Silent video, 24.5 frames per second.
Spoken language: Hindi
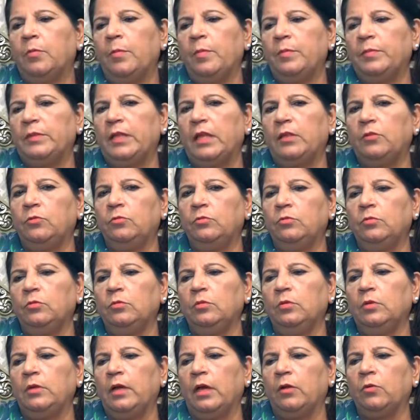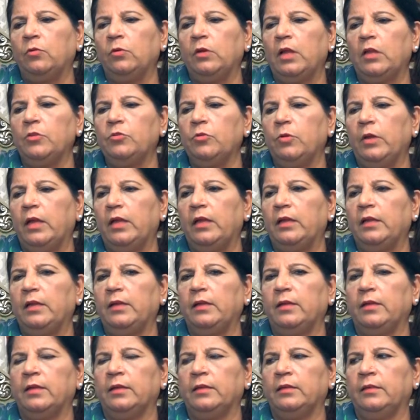मैं बता दूँ करोना जो है
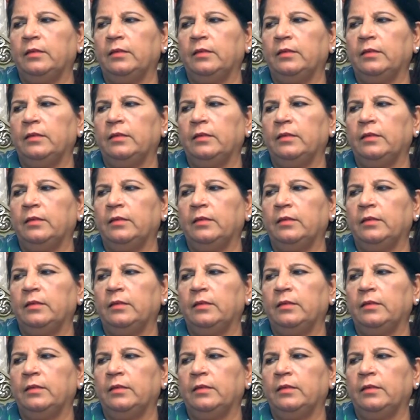एक